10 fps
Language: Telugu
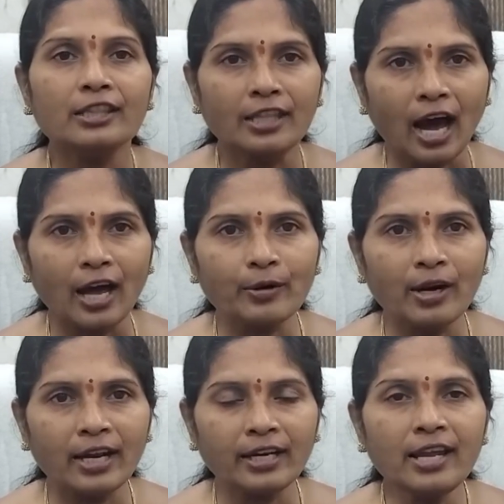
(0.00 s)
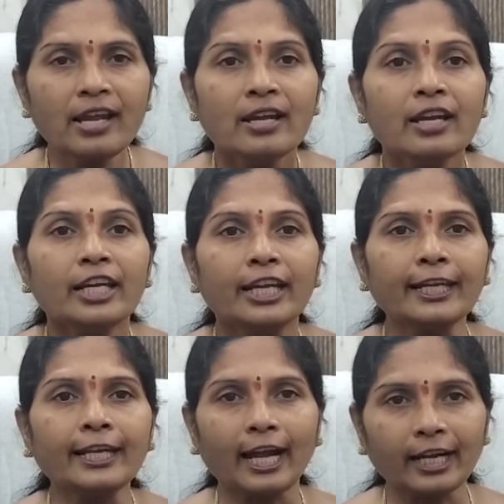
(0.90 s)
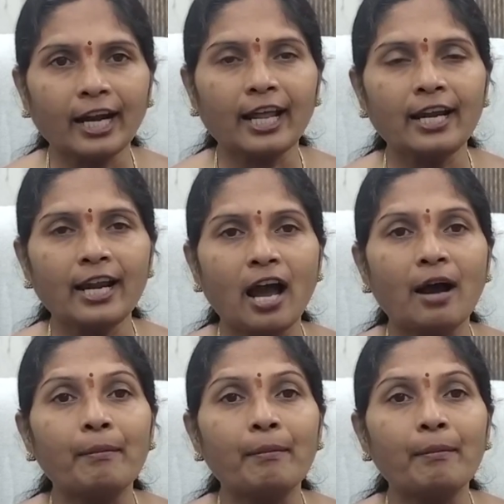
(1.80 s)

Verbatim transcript: దారుణాన్ని ఇంకెక్కడైనా